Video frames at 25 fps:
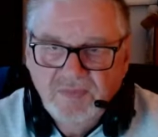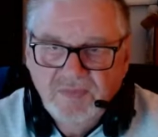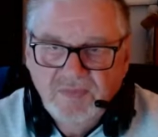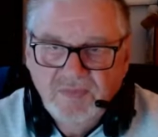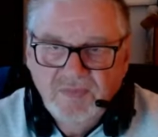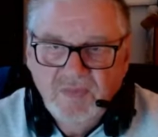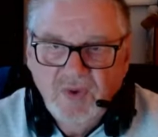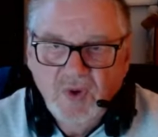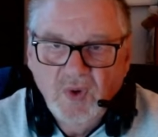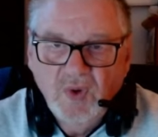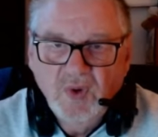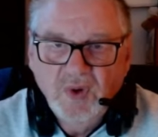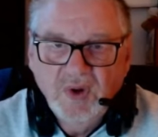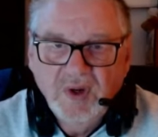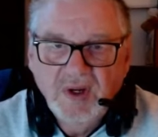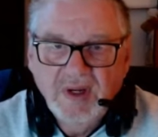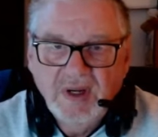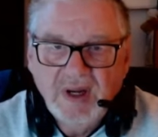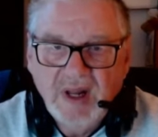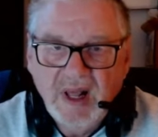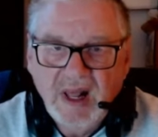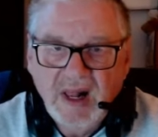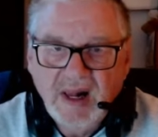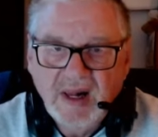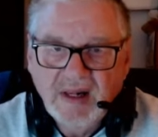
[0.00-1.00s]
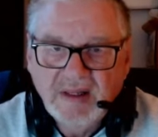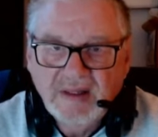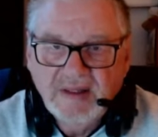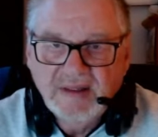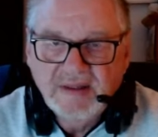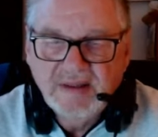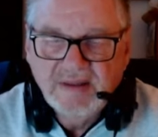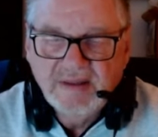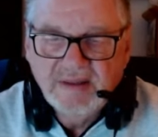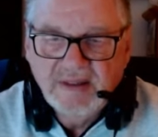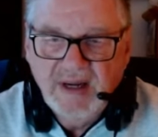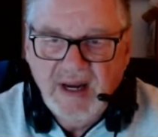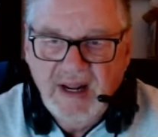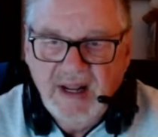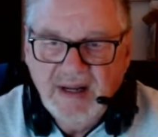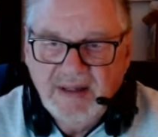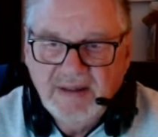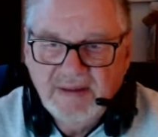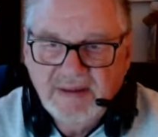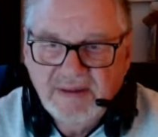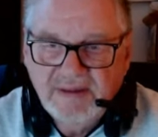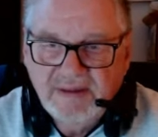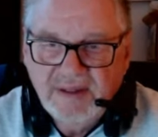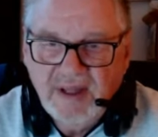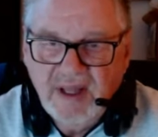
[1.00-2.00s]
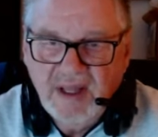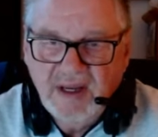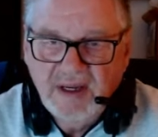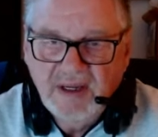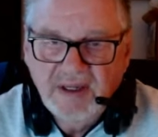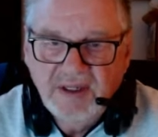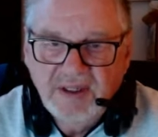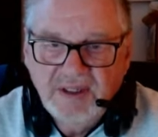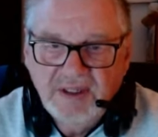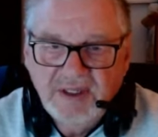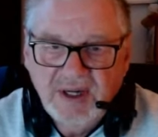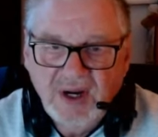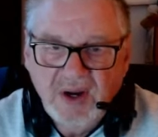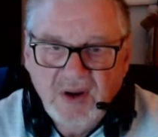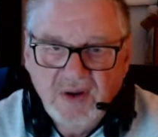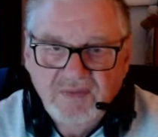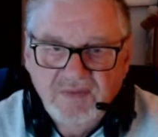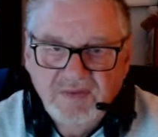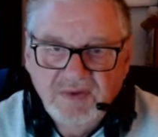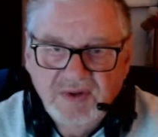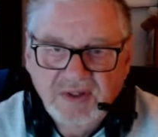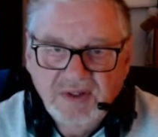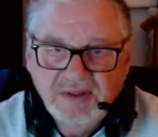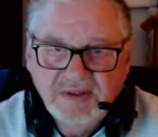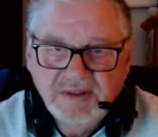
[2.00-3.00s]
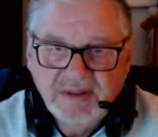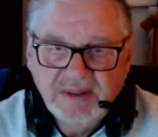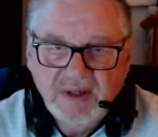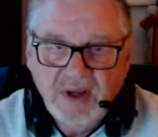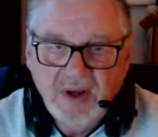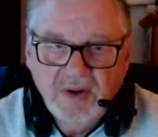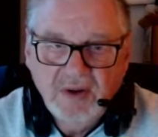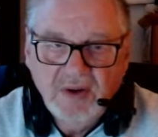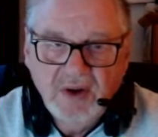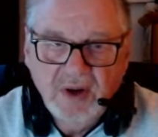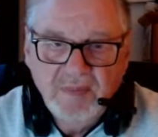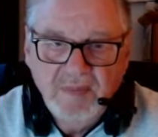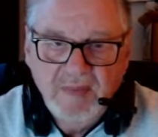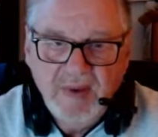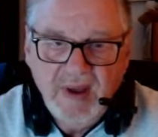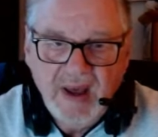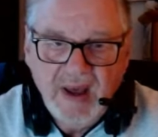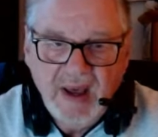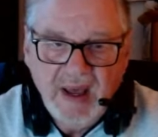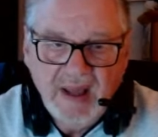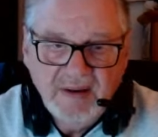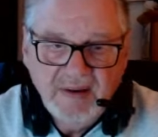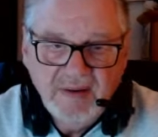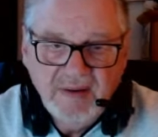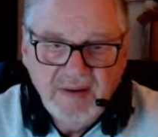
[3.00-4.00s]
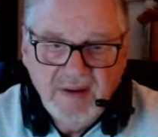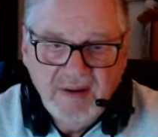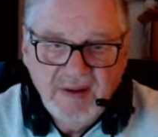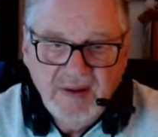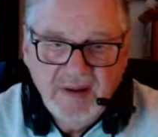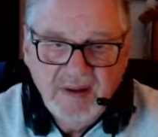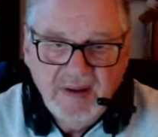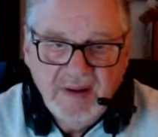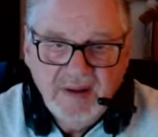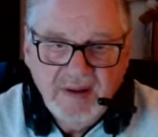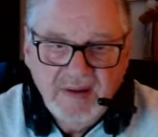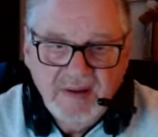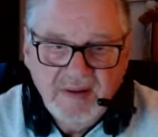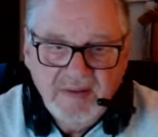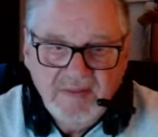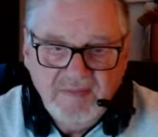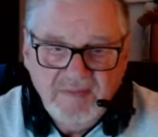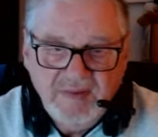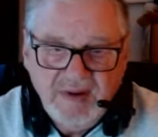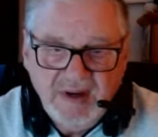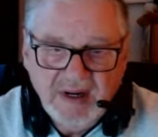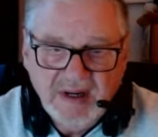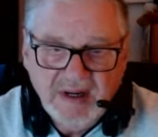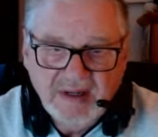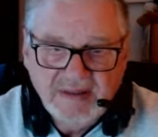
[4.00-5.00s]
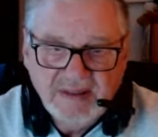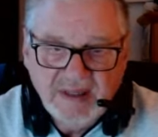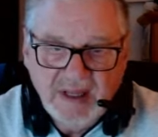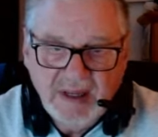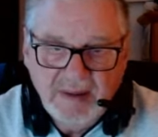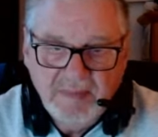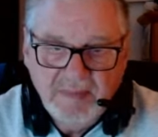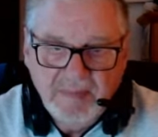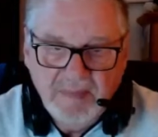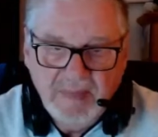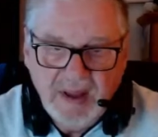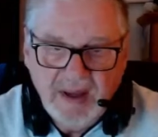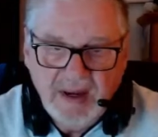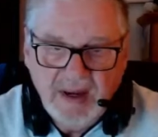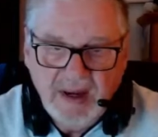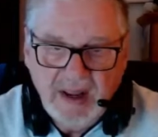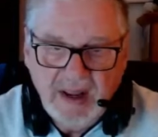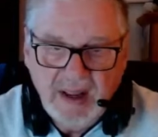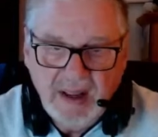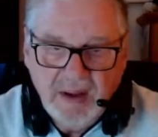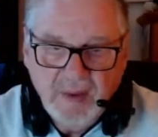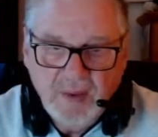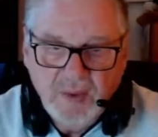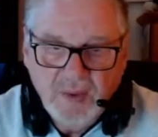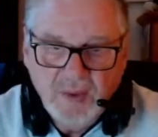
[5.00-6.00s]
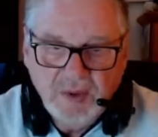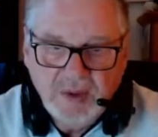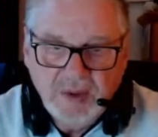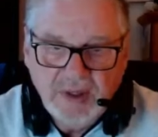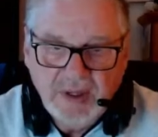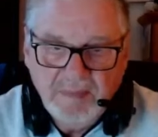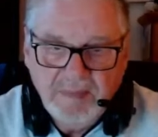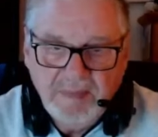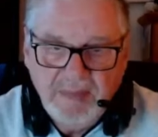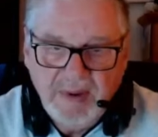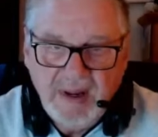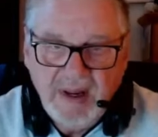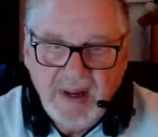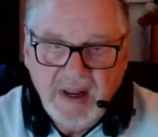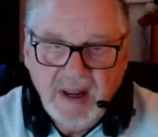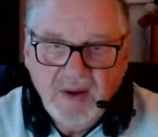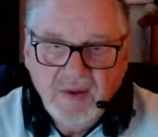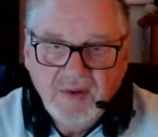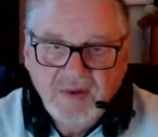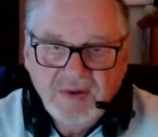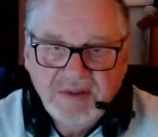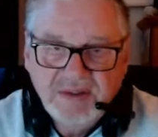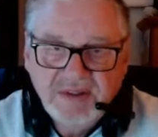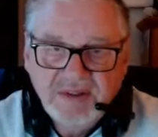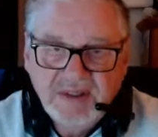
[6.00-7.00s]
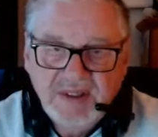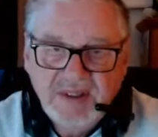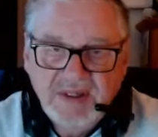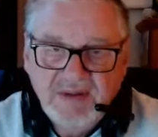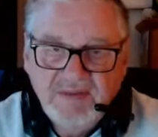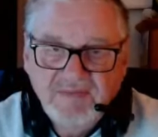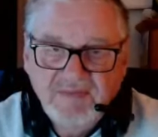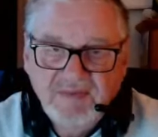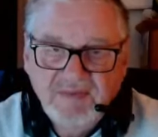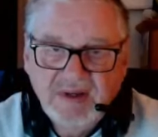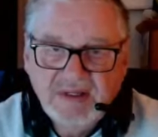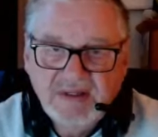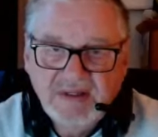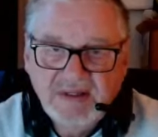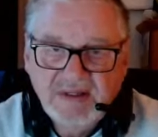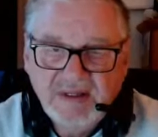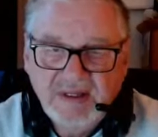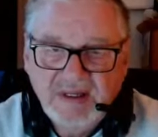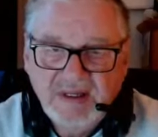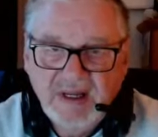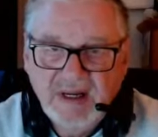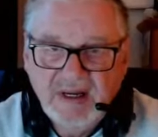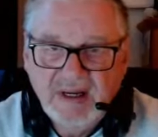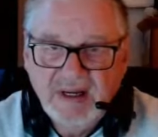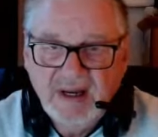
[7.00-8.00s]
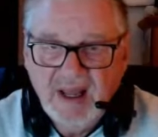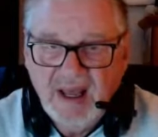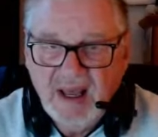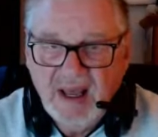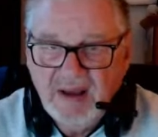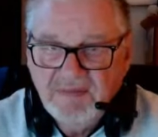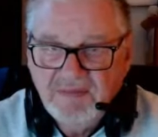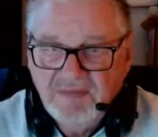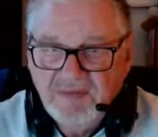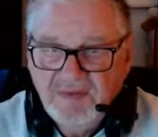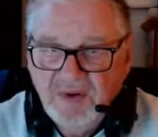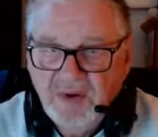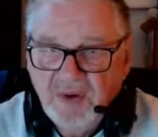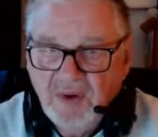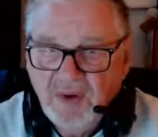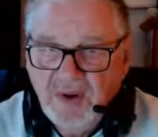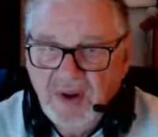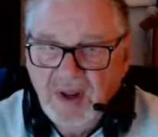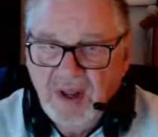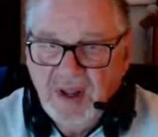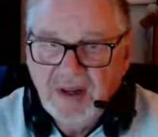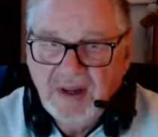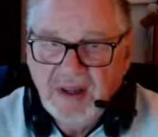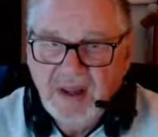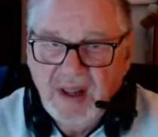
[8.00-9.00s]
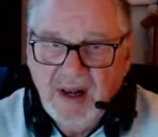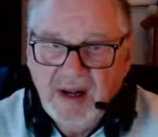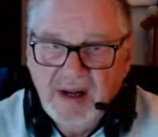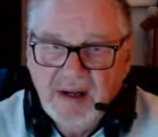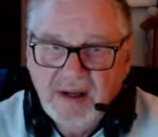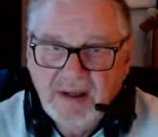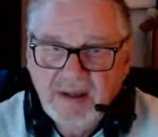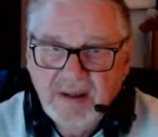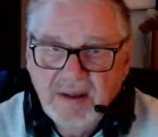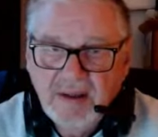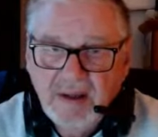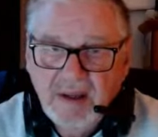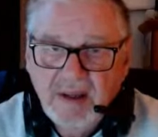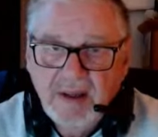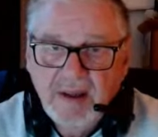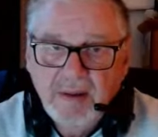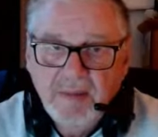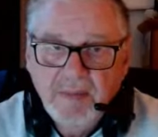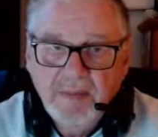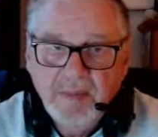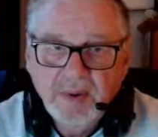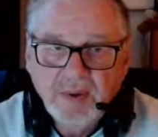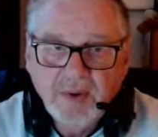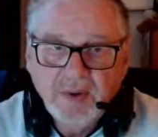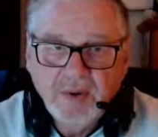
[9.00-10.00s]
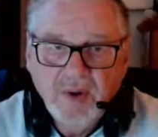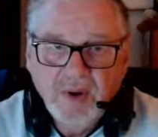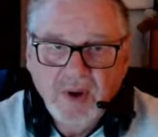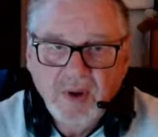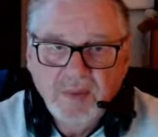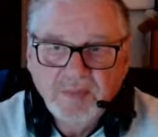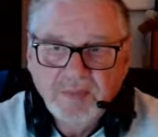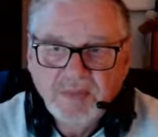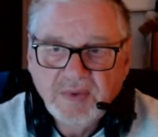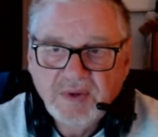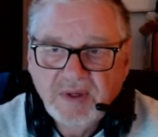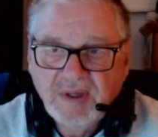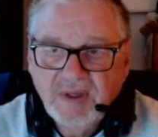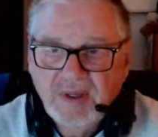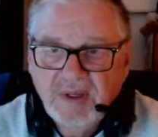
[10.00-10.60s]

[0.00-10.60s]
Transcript: Und als nächstes dann schauen wir uns das auch nochmal an, wie das dann bei der OTP aussieht, was ihr da für euer Geld bekommt.